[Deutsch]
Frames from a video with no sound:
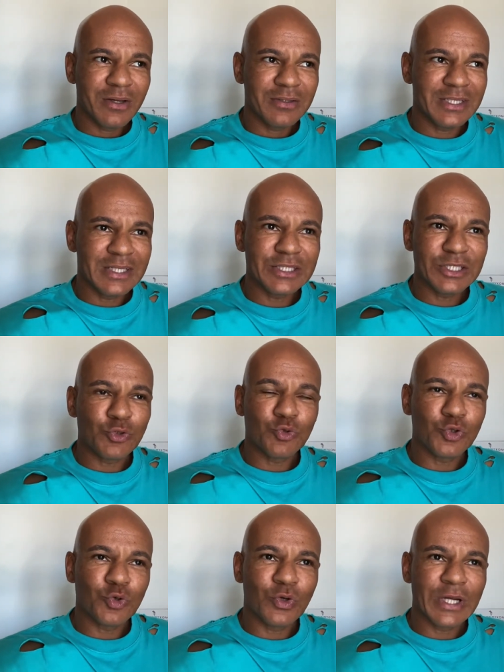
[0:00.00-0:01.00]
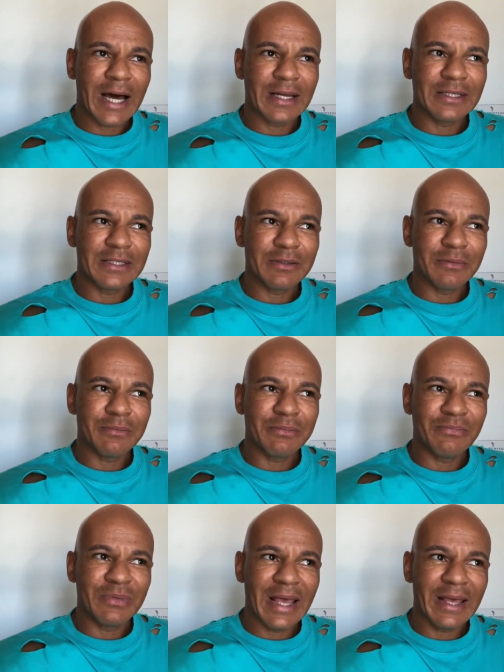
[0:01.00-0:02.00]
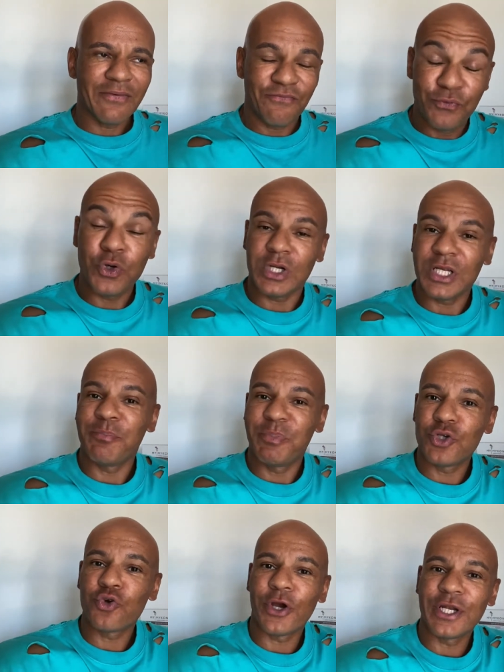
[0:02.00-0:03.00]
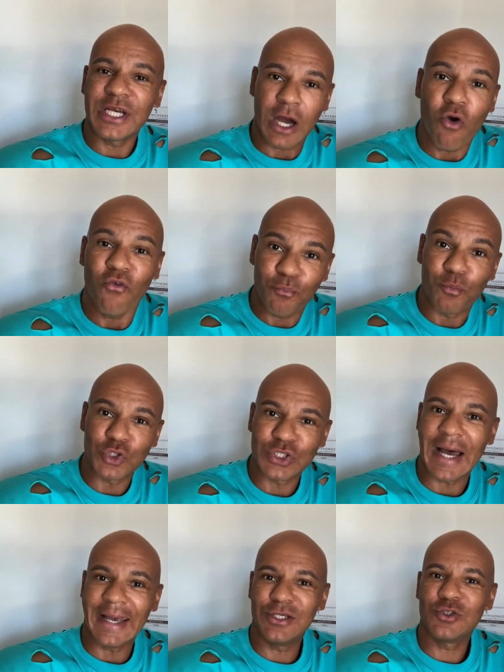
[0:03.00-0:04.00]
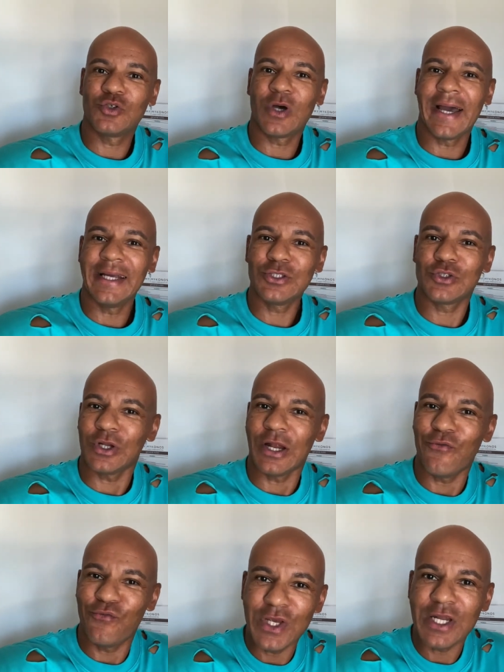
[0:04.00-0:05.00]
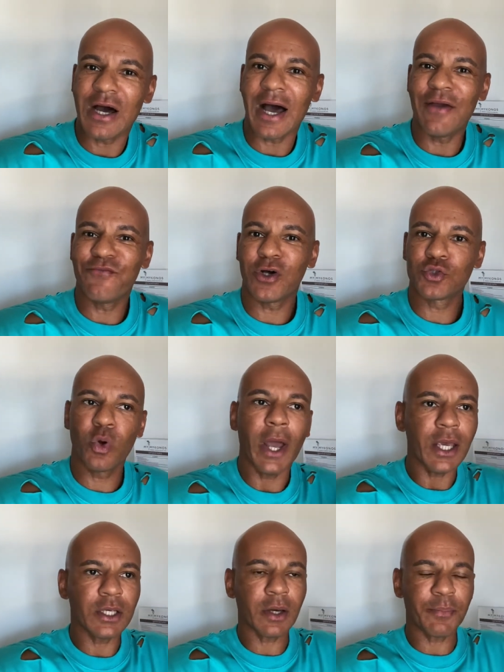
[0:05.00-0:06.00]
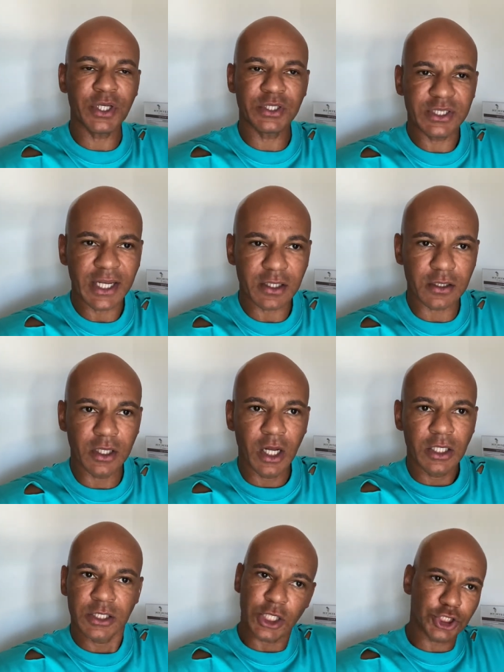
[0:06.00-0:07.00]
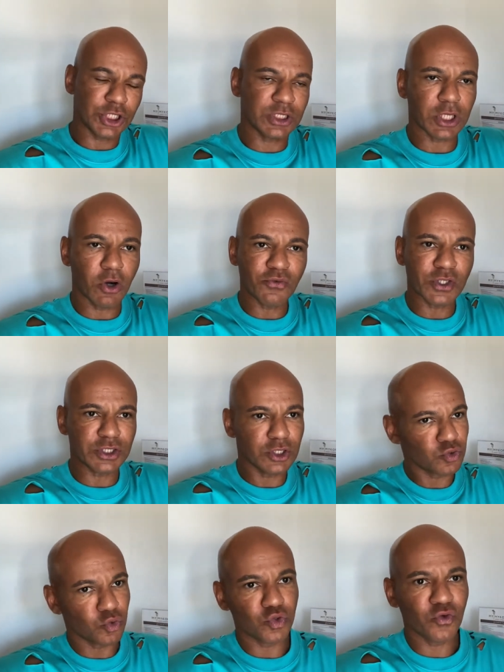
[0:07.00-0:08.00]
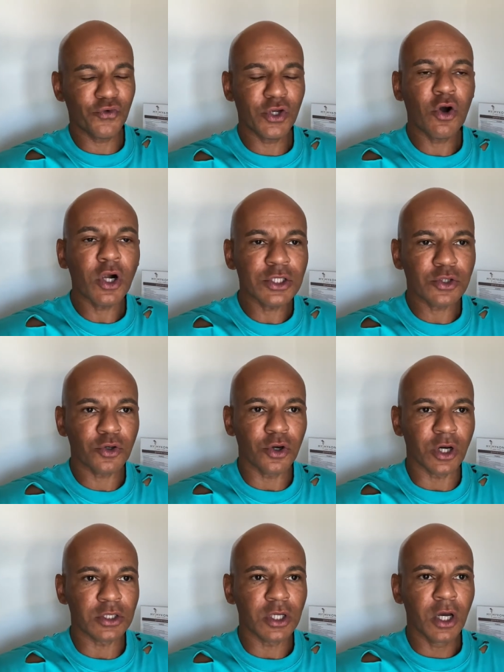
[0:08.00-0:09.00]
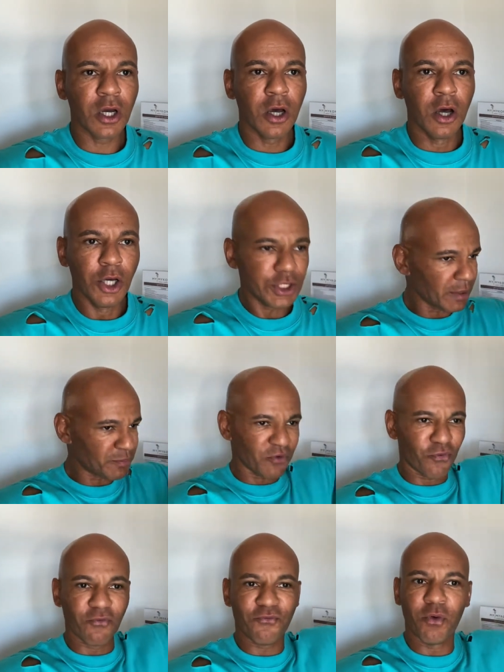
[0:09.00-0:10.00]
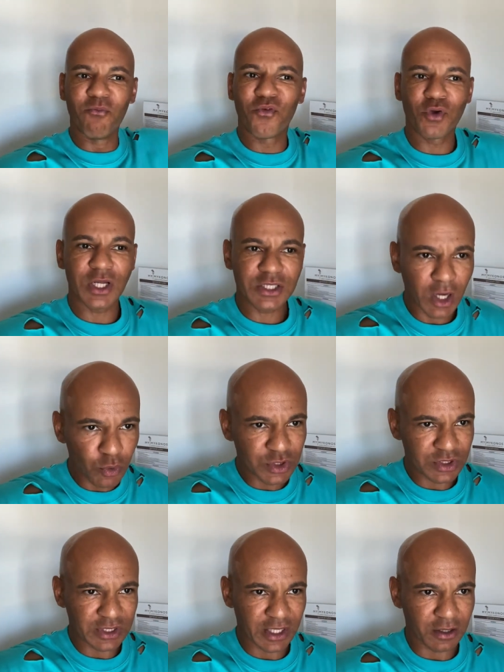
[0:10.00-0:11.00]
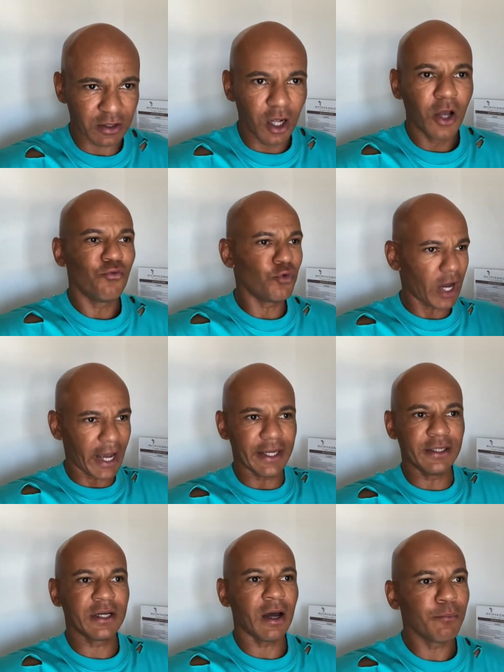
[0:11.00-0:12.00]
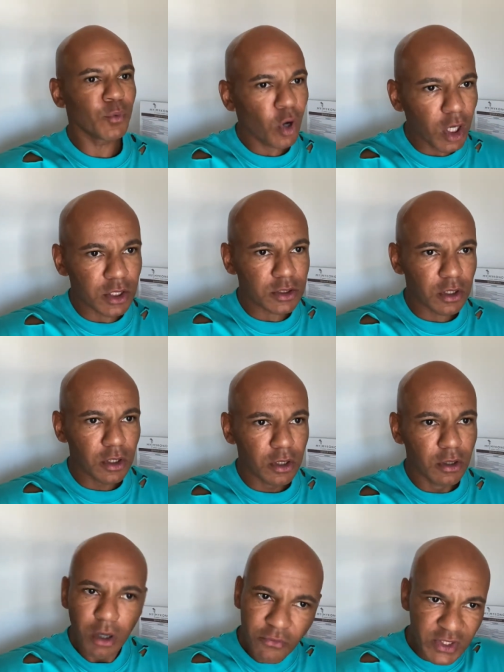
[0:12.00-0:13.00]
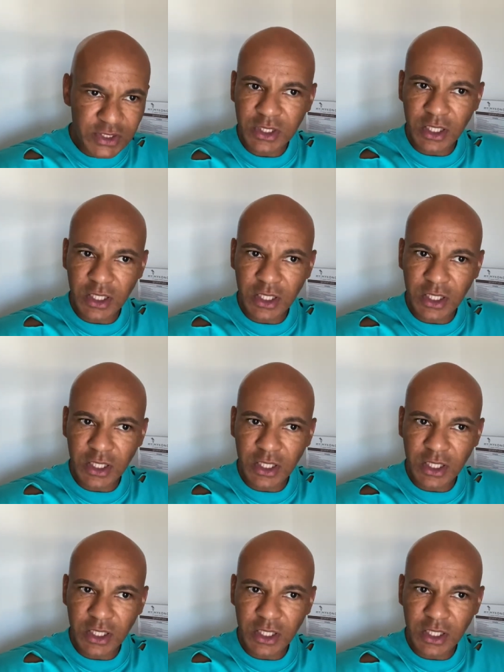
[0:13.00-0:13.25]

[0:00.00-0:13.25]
die Institutionen gar nicht wirklich Bitcoin kaufen müssen, eins zu eins, sondern wieder einfach so, hey, ich habe hier einen Zettel, da steht drauf, dass dir so und so viel Gold gehört. Ich habe davon 500.000 Zettel für ein Gramm Gold. Na, was